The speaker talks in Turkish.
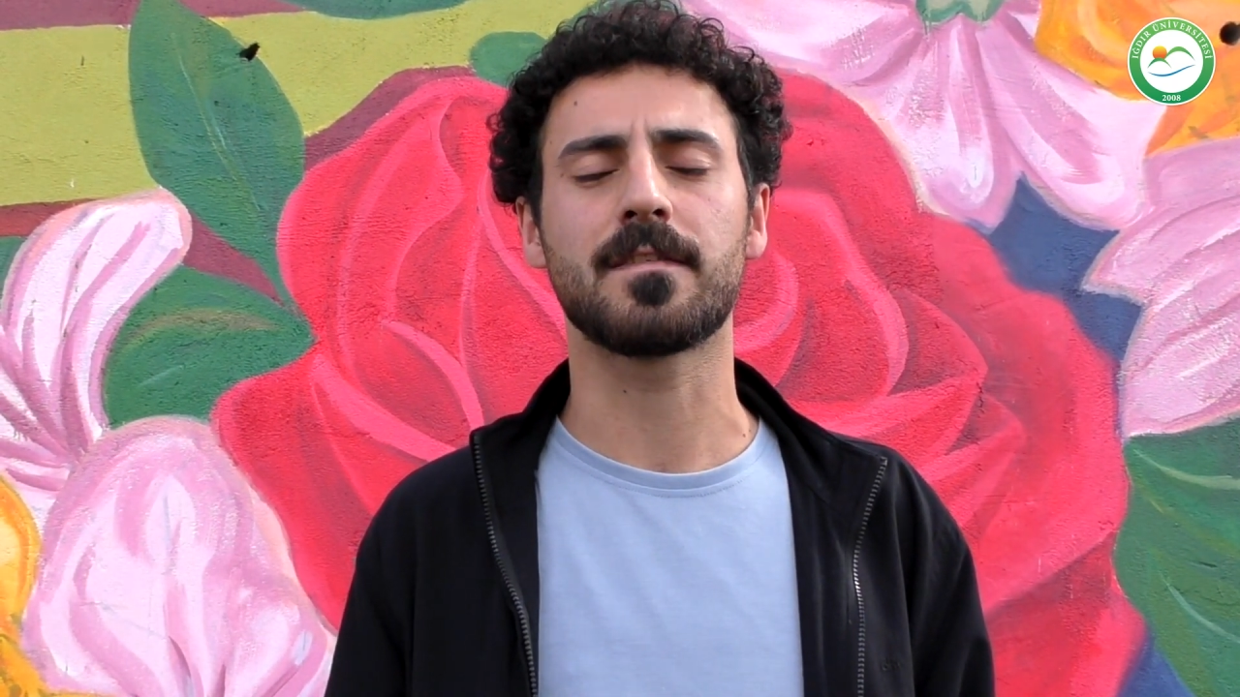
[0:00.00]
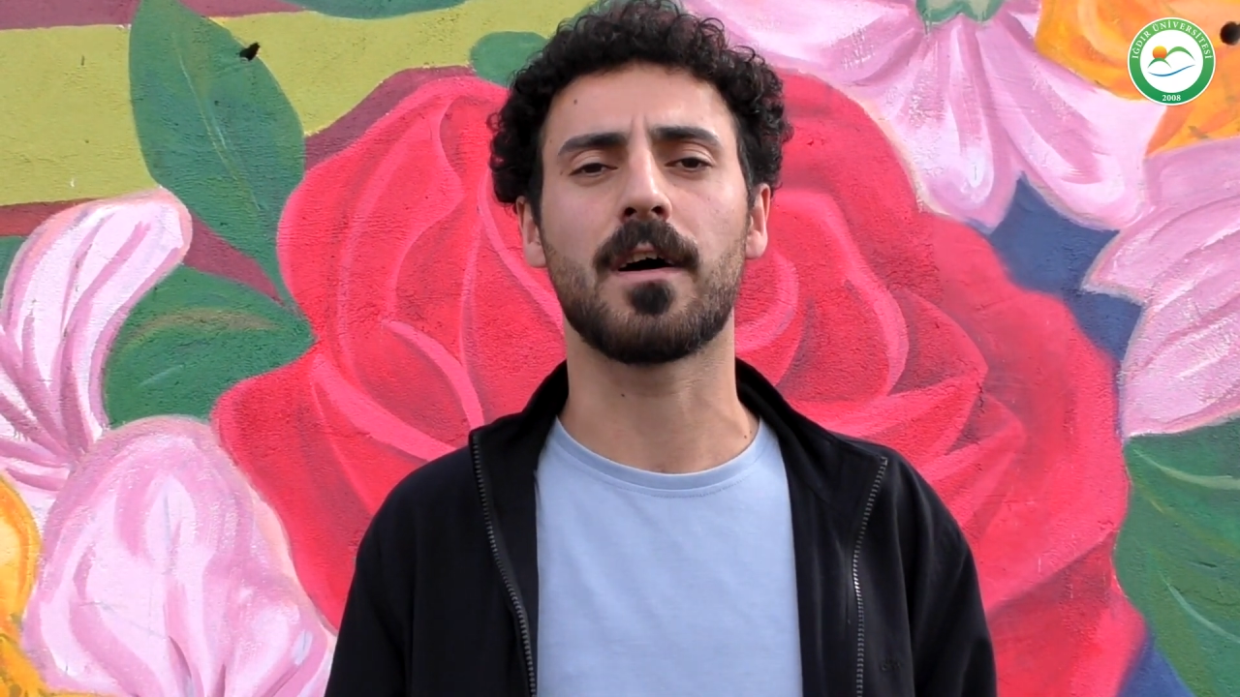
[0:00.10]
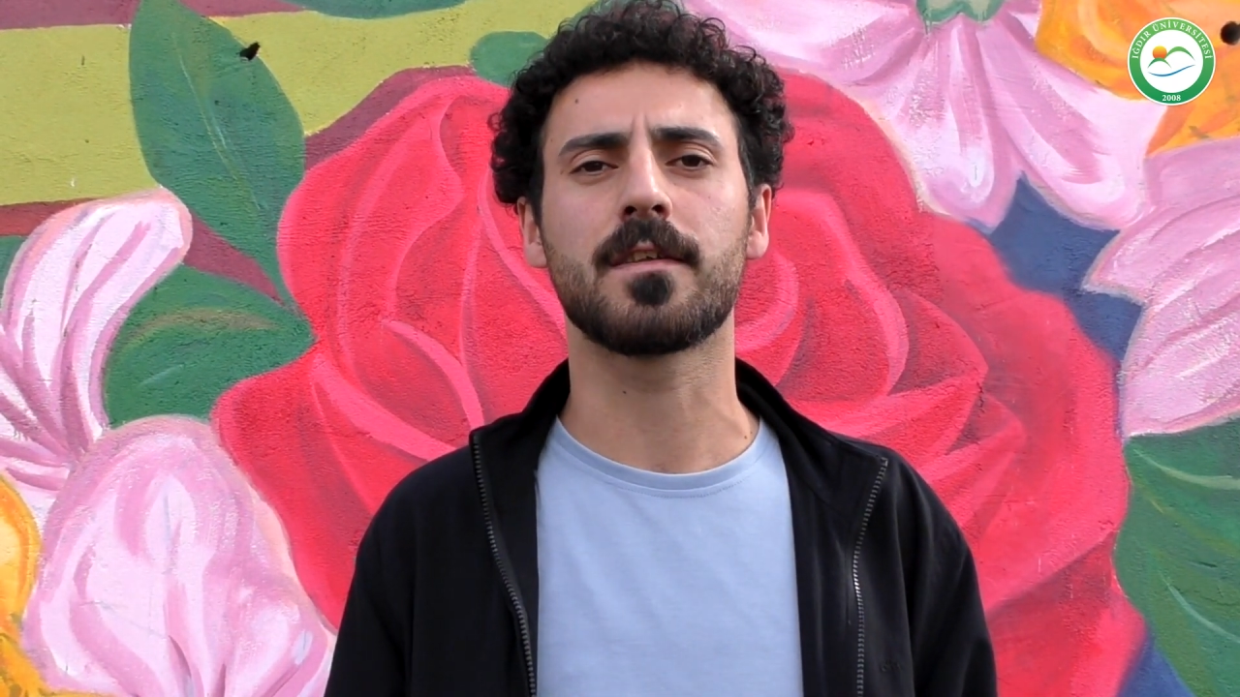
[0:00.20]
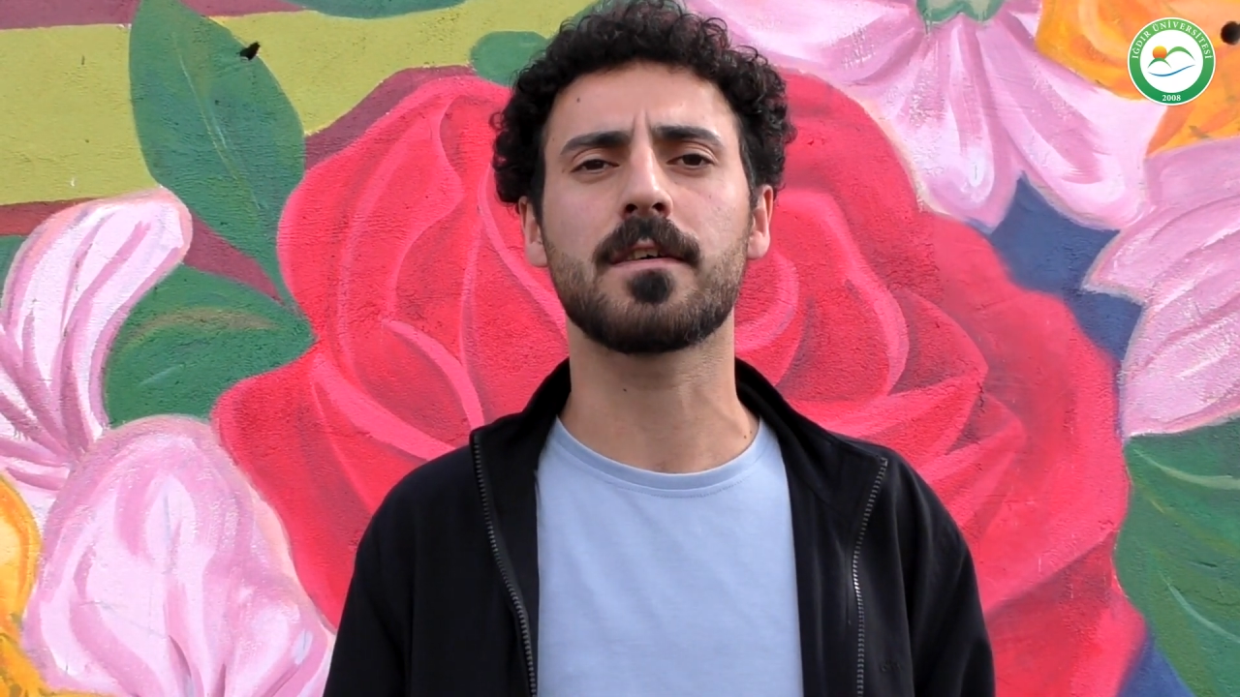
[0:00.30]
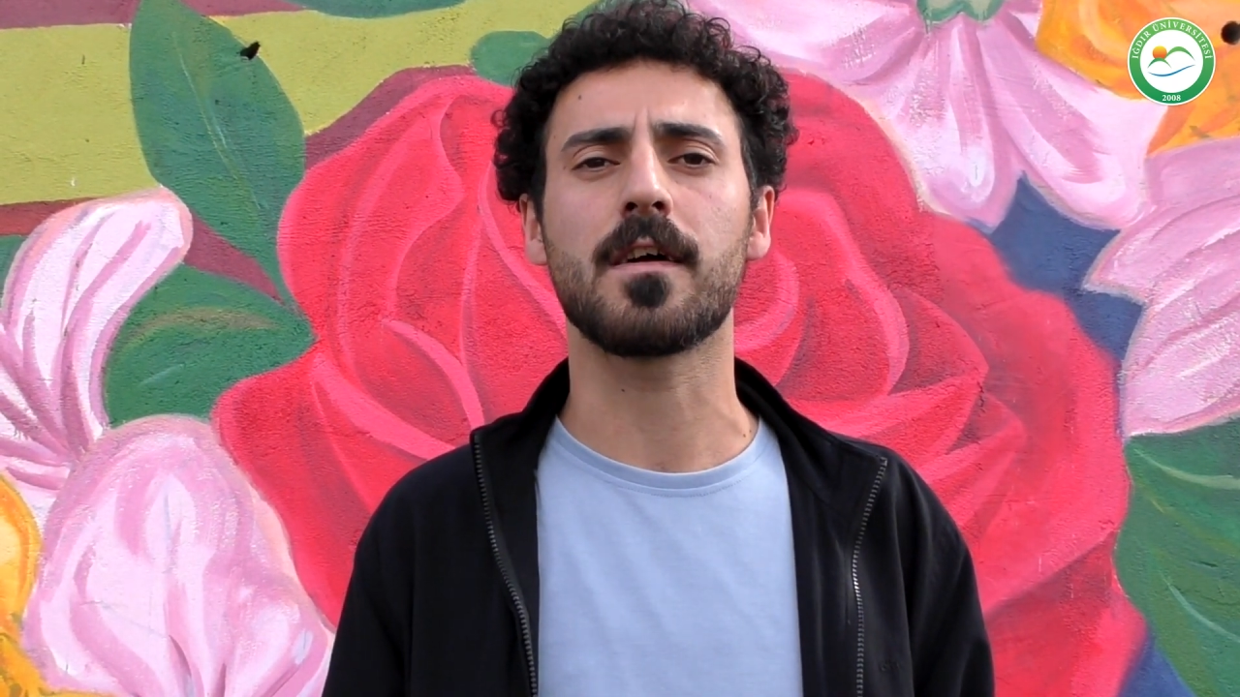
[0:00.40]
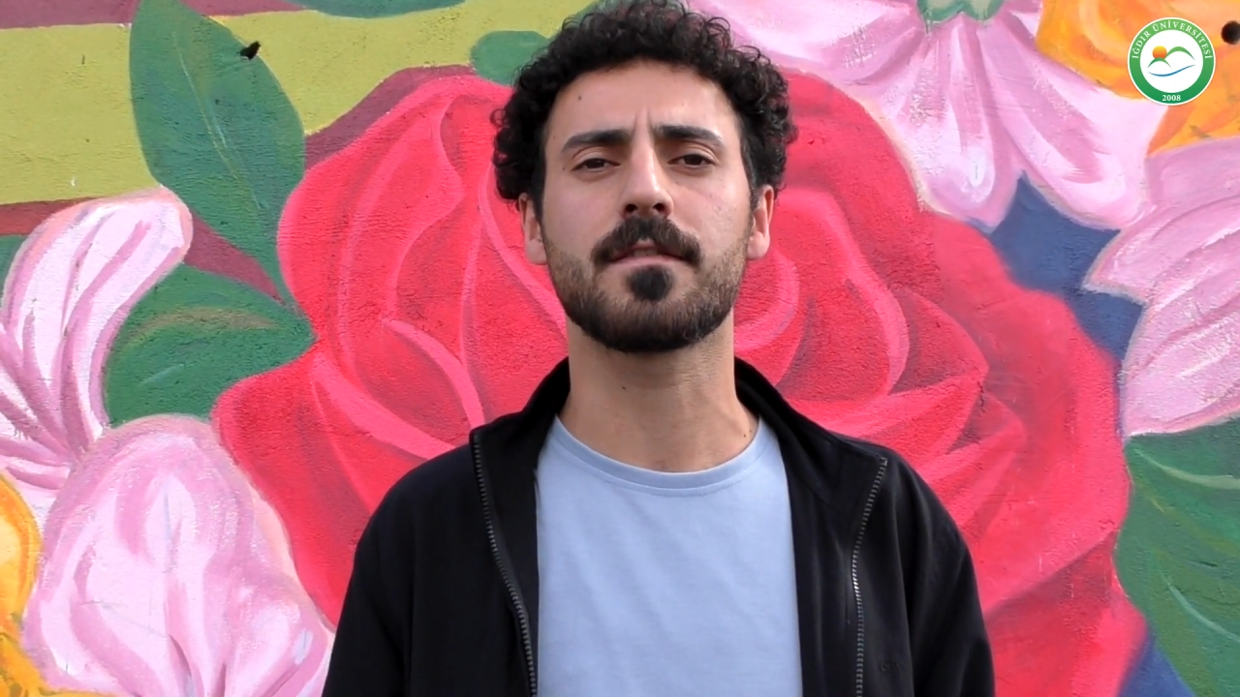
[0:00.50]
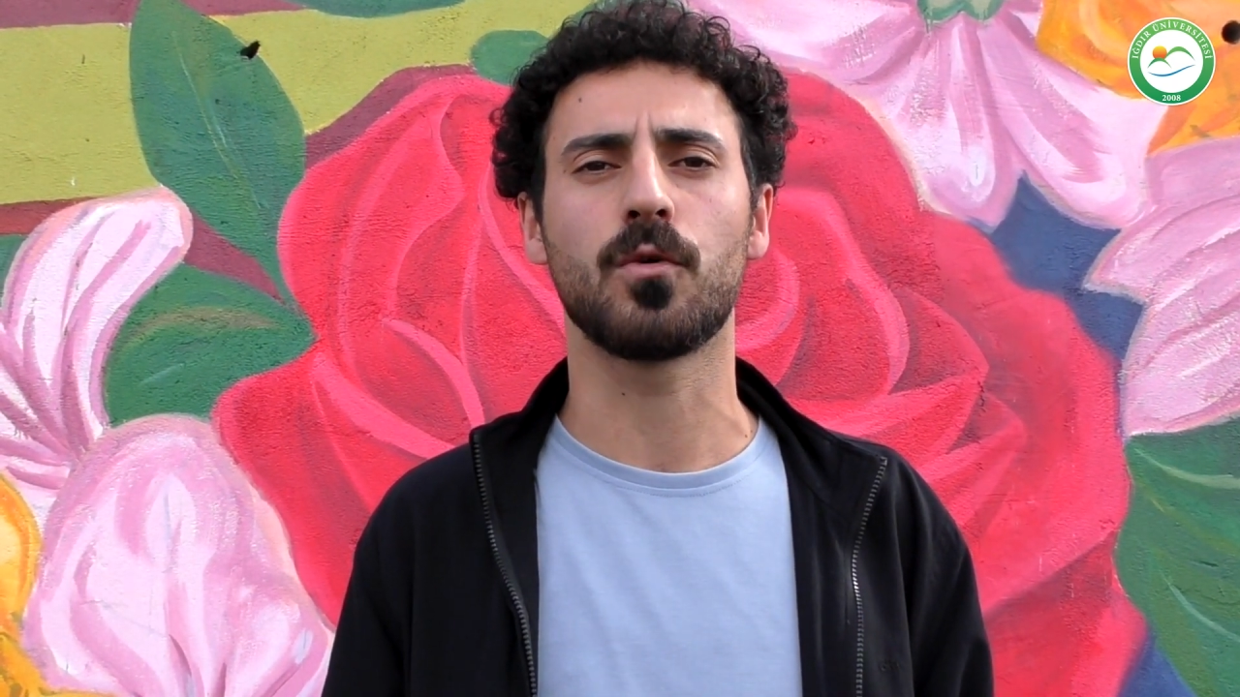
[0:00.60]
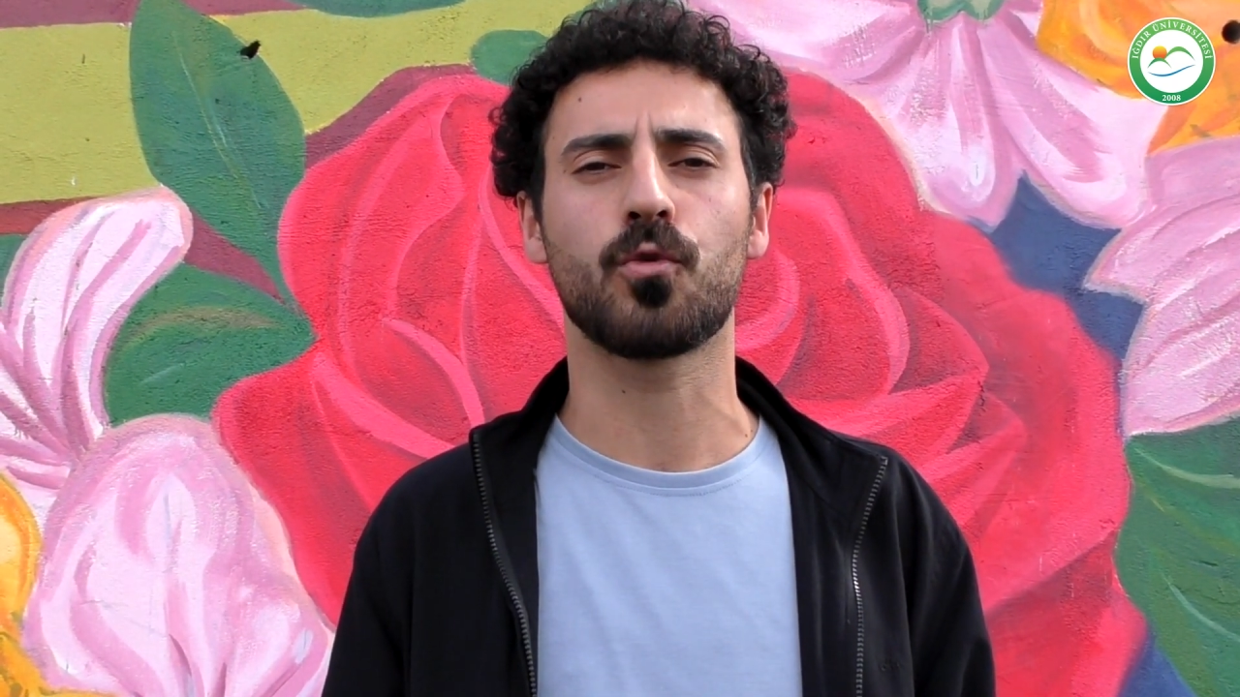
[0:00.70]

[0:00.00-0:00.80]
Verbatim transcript: Sadık Arslan